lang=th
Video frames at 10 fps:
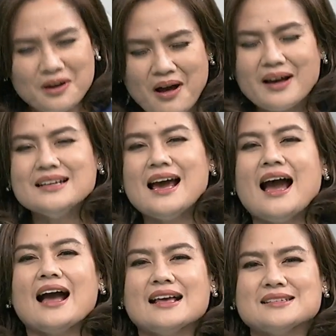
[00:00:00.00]
เคราะห์กันยา
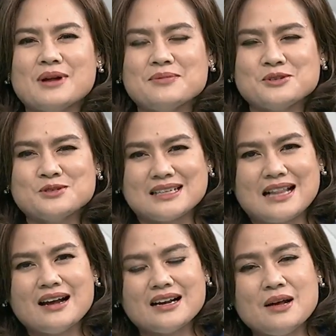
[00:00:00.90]
กค่ะสำหรับสูตรจัด
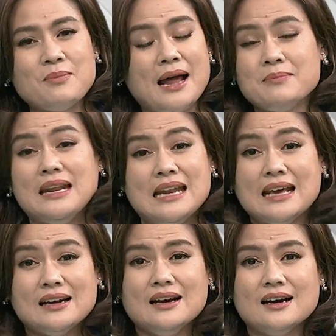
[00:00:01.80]
ตั้งรัฐบาลไม่นิ่
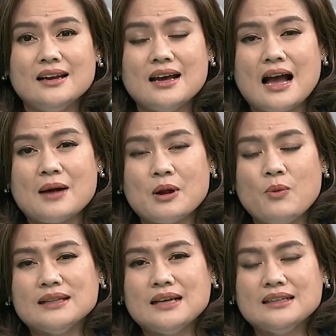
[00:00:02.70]
งเลยนะคะ เพราะ
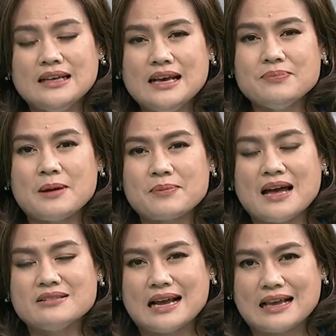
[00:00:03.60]
ว่าถ้าเทียบกับกา
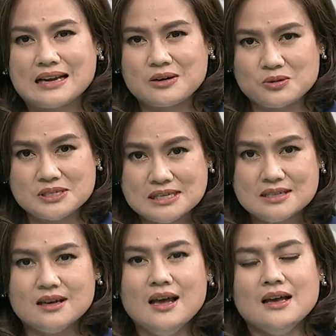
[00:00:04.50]
รรายงานของสื่อ
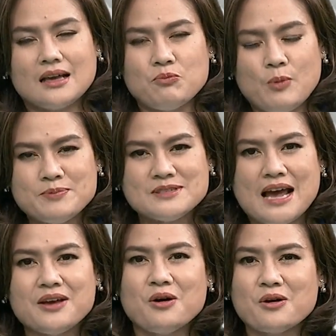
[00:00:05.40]
กับเว็บไซ
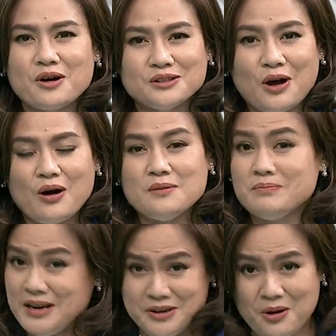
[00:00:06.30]
ต์ของกกต
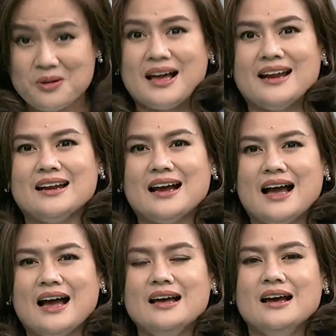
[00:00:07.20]
ไม่ตรงกันนะ
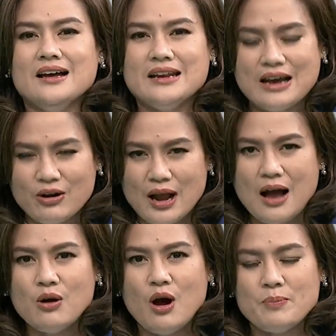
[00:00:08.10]
คะเดี๋ยวเรา
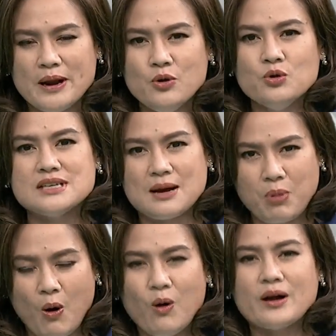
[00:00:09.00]
ลองไปดูจาก
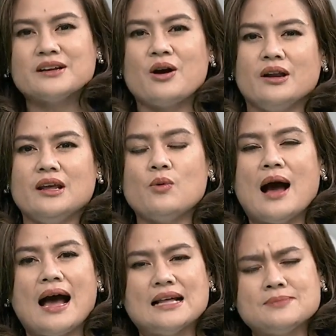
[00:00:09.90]
โพกันก่อนดีกว่า
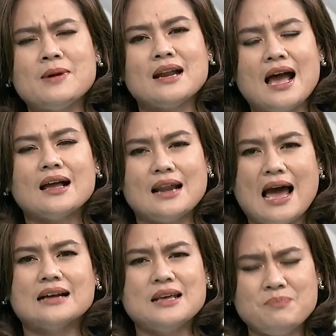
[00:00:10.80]
อาจจะเป็นค่ากลา
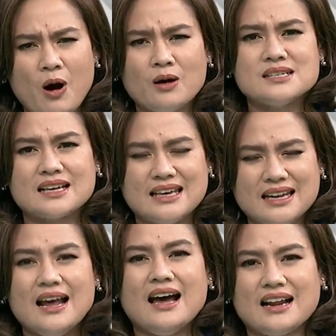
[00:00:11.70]
งที่พอจะคิด
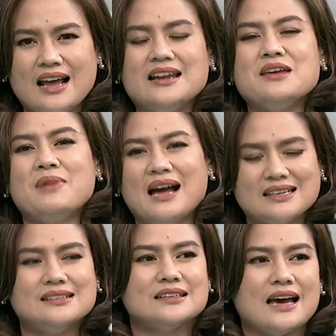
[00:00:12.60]
อะไรได้มาก
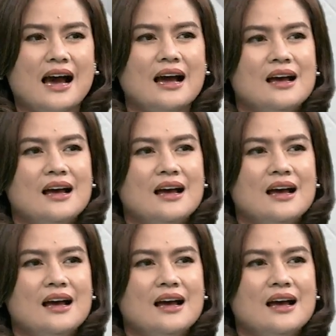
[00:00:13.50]
ขึ้นค่ะ